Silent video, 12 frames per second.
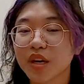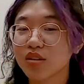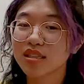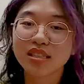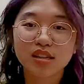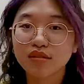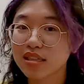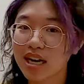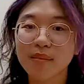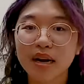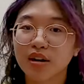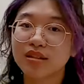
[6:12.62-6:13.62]
có rất nhiều thứ
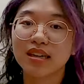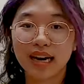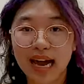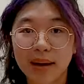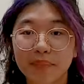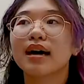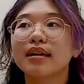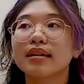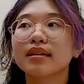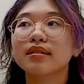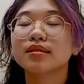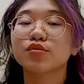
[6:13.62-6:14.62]
các bạn có thể làm
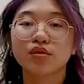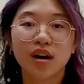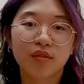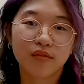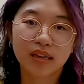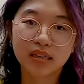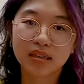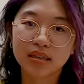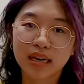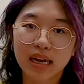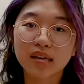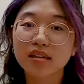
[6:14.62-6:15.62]
hãy chủ động về những
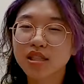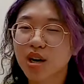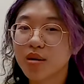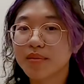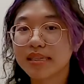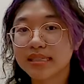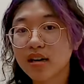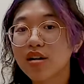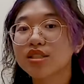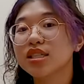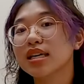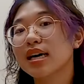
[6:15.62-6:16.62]
cái lựa chọn là mình chọn
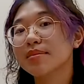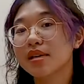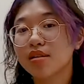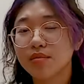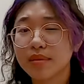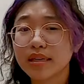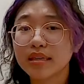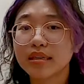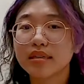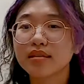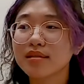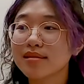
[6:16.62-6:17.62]
cho gap year của mình
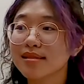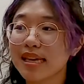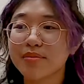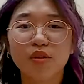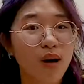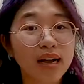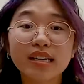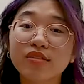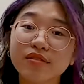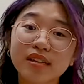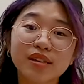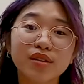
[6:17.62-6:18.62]
đừng xem quá nhiều
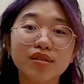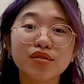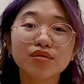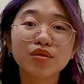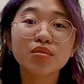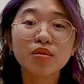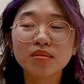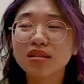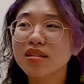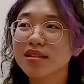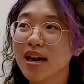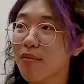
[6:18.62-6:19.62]
video youtube cũng
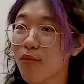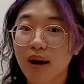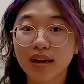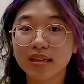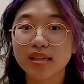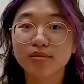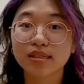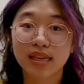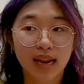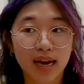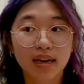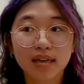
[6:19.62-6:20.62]
đừng đọc quá nhiều chỉ
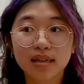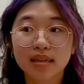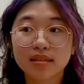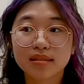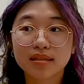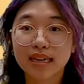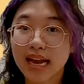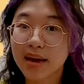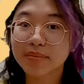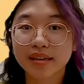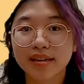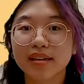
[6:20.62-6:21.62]
là
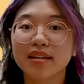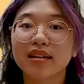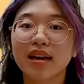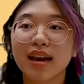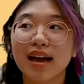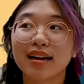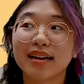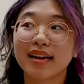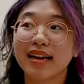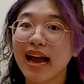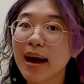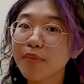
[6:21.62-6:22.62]
gap year là cái
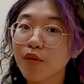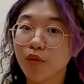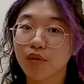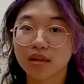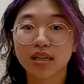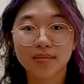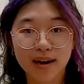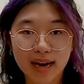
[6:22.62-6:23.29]
gap của cuộc đời bạn